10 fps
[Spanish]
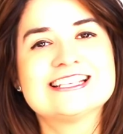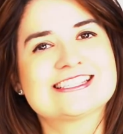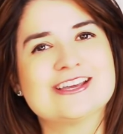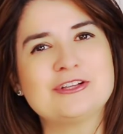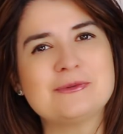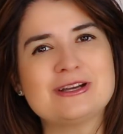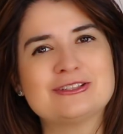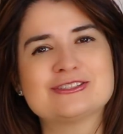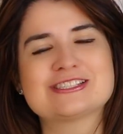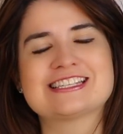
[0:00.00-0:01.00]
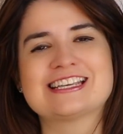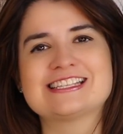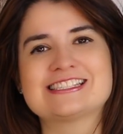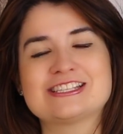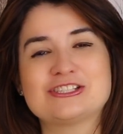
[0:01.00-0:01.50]
Si aún no me
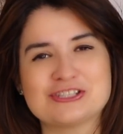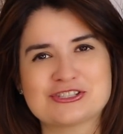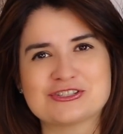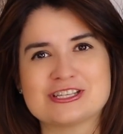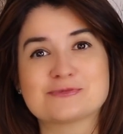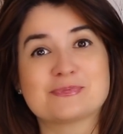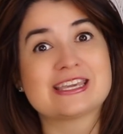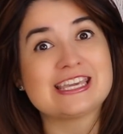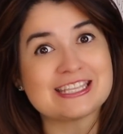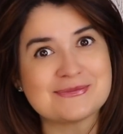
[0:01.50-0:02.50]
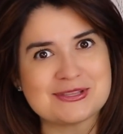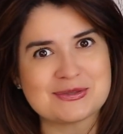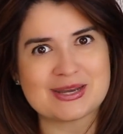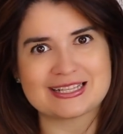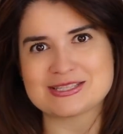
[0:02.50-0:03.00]
conoces, yo soy Yespe y te
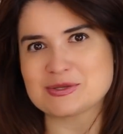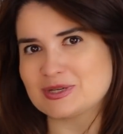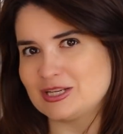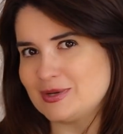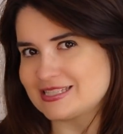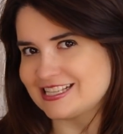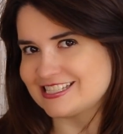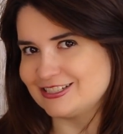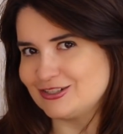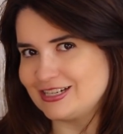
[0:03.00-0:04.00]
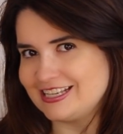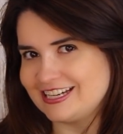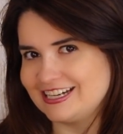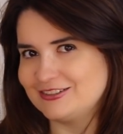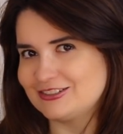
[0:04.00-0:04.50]
invito a que te suscribas haciendo
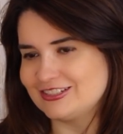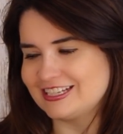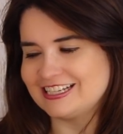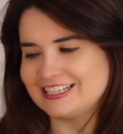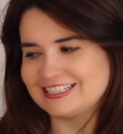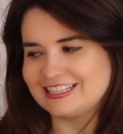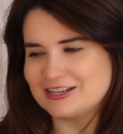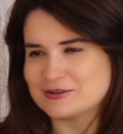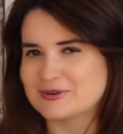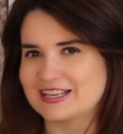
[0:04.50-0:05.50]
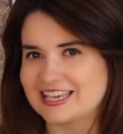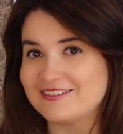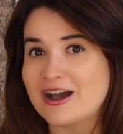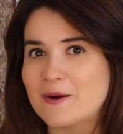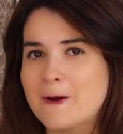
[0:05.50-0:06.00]
clic en el botón que te dejo por aquí
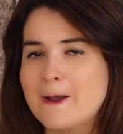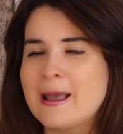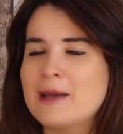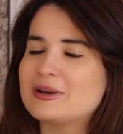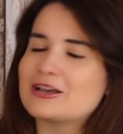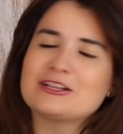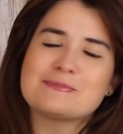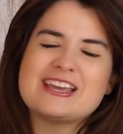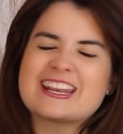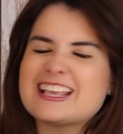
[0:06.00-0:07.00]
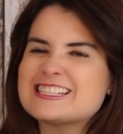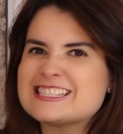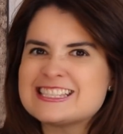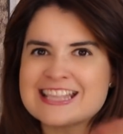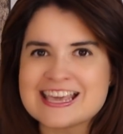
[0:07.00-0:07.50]
abajo para que no te
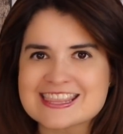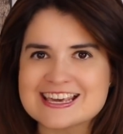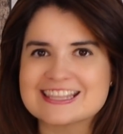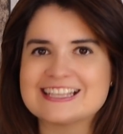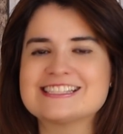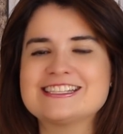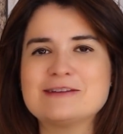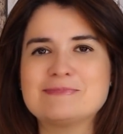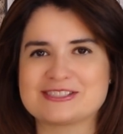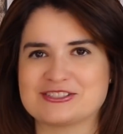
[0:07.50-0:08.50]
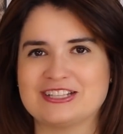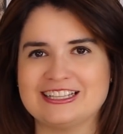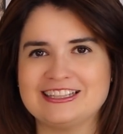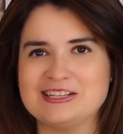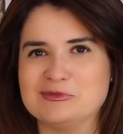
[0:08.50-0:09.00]
pierdas nada de este
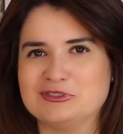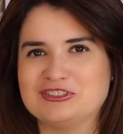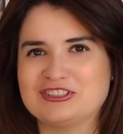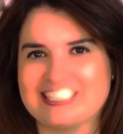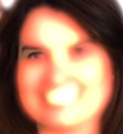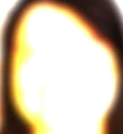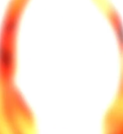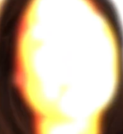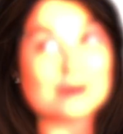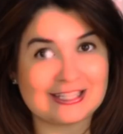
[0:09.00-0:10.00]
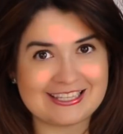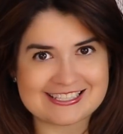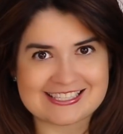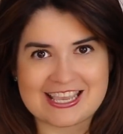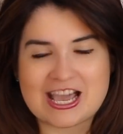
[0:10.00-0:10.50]
apasionante mundo tech. Como te
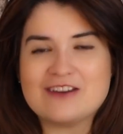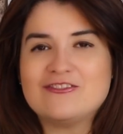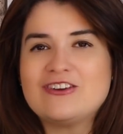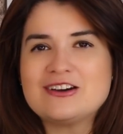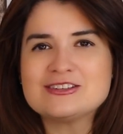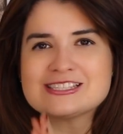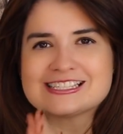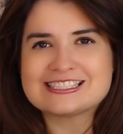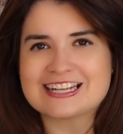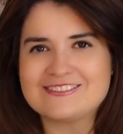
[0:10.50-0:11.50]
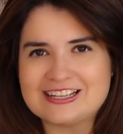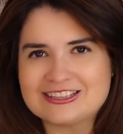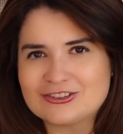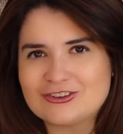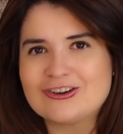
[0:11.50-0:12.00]
decía, vamos a estar
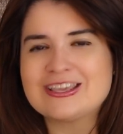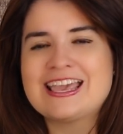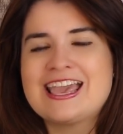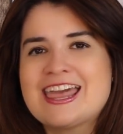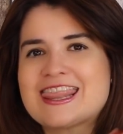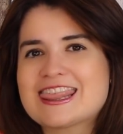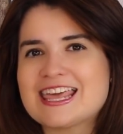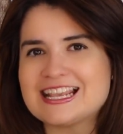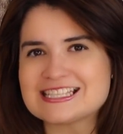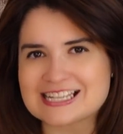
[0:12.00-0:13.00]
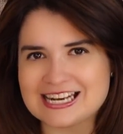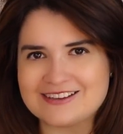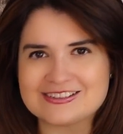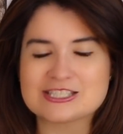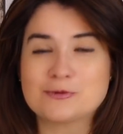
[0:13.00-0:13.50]
hablando hoy de las
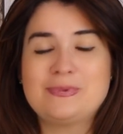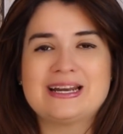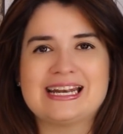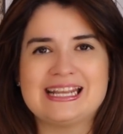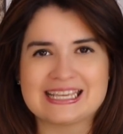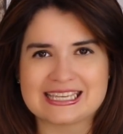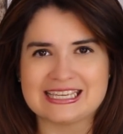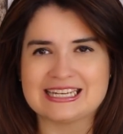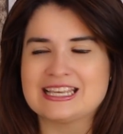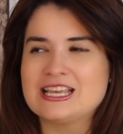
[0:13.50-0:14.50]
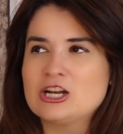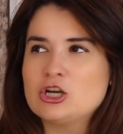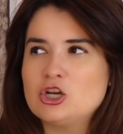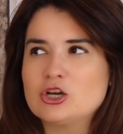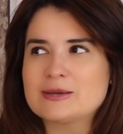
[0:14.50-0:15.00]
claves para elegir
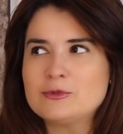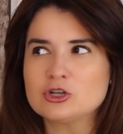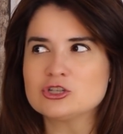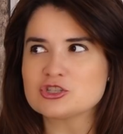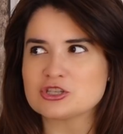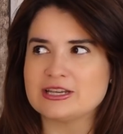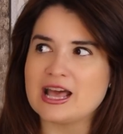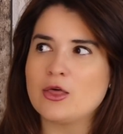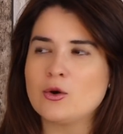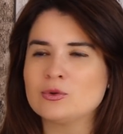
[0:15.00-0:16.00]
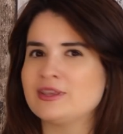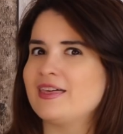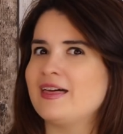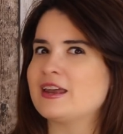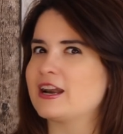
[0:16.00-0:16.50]
lo que hemos considerado una
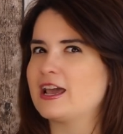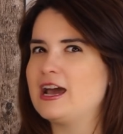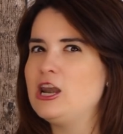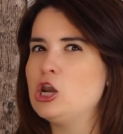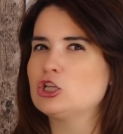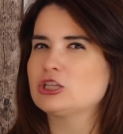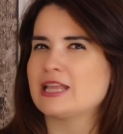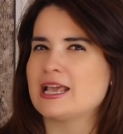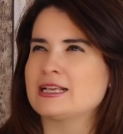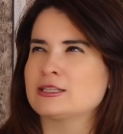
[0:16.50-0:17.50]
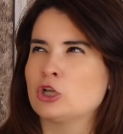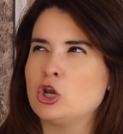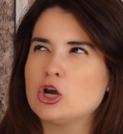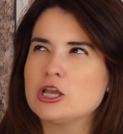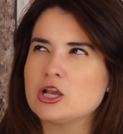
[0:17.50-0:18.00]
idea de regalo
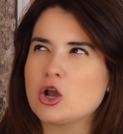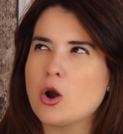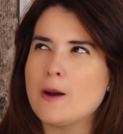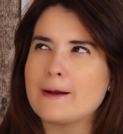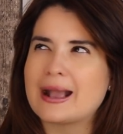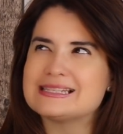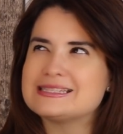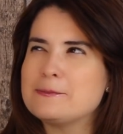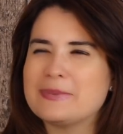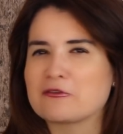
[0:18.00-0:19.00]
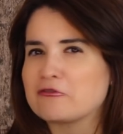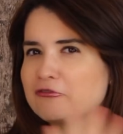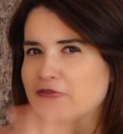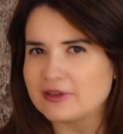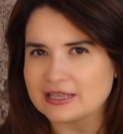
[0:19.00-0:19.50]
tecnológico casi
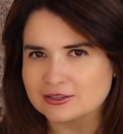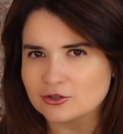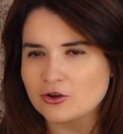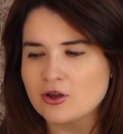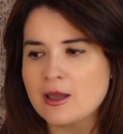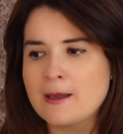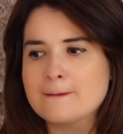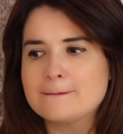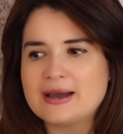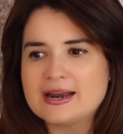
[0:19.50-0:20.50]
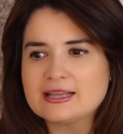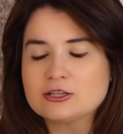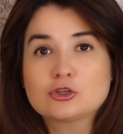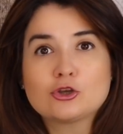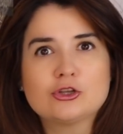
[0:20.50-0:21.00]
perfecto
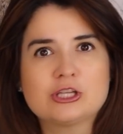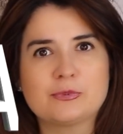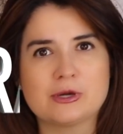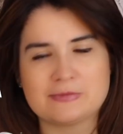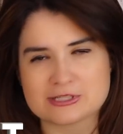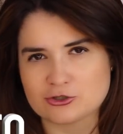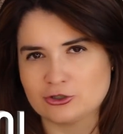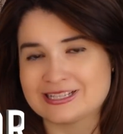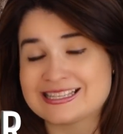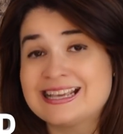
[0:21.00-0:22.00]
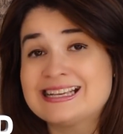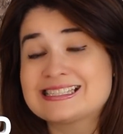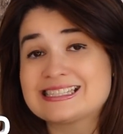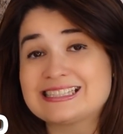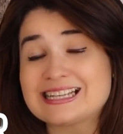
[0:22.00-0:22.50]
para todo tipo de personas.
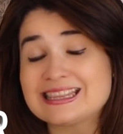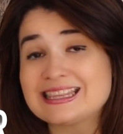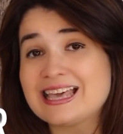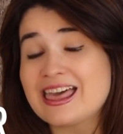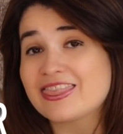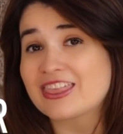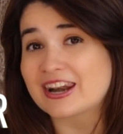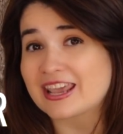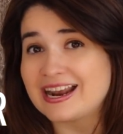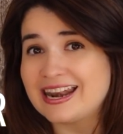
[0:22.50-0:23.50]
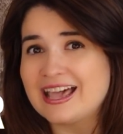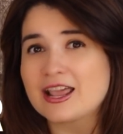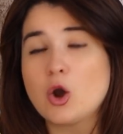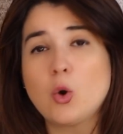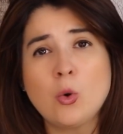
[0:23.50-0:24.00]
Se trata de
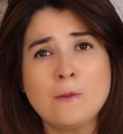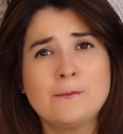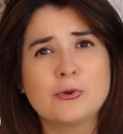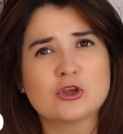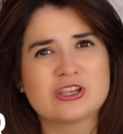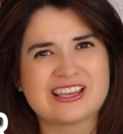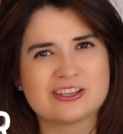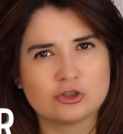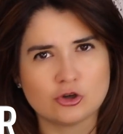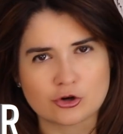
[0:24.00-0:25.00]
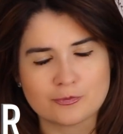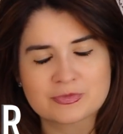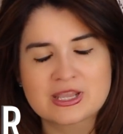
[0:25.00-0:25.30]
regalar un proyector.